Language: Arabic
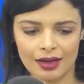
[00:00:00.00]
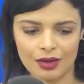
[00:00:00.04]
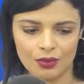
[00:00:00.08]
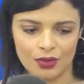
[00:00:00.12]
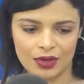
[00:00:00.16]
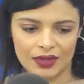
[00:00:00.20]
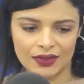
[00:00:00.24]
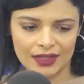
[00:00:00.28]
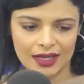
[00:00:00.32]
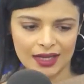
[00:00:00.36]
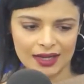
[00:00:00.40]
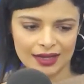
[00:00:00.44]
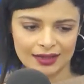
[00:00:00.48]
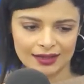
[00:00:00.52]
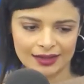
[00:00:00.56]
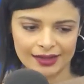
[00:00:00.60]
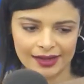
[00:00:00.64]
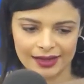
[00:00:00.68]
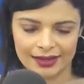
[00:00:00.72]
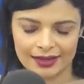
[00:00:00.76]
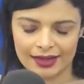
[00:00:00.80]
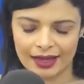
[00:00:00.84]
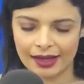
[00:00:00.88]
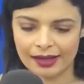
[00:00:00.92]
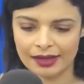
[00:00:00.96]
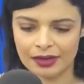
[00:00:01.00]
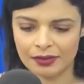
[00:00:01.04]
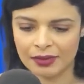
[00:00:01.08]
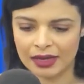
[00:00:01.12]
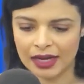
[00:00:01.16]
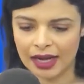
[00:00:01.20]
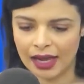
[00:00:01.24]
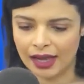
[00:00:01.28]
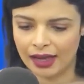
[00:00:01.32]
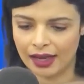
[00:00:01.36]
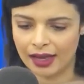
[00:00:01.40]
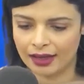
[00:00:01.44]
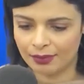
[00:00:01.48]
وزارة التعليم
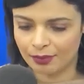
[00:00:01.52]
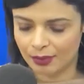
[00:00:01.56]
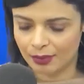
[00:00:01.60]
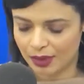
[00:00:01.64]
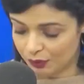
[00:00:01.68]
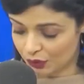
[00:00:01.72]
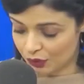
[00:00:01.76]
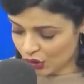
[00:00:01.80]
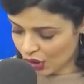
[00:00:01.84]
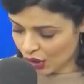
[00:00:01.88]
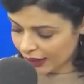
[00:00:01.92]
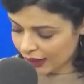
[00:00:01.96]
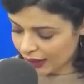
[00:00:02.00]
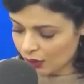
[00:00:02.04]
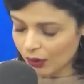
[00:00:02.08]
العالي طيب، باش نحكيو